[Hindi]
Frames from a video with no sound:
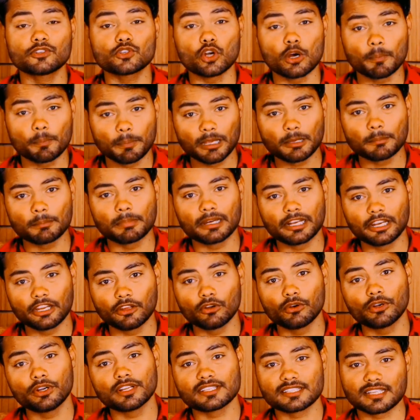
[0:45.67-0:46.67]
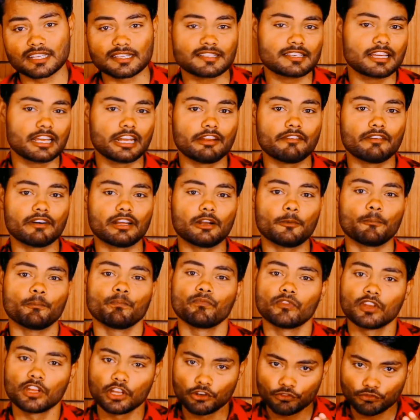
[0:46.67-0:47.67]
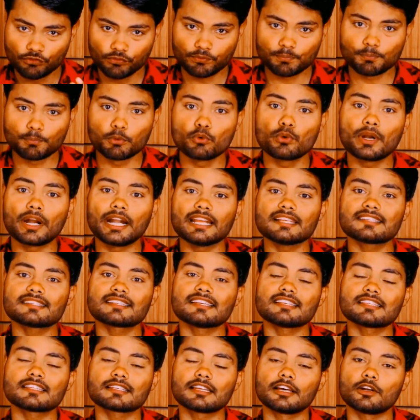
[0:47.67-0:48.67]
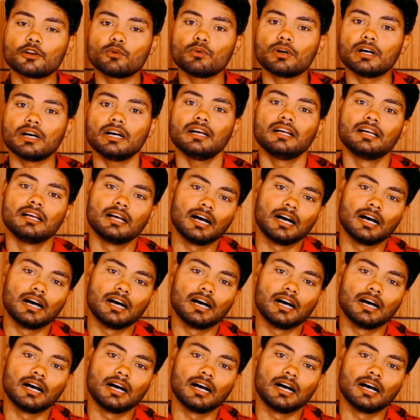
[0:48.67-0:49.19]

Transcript: टॉपिक पर यू नो डिस्कस करने वाला हूँ पूरा डिस्कस करूंगा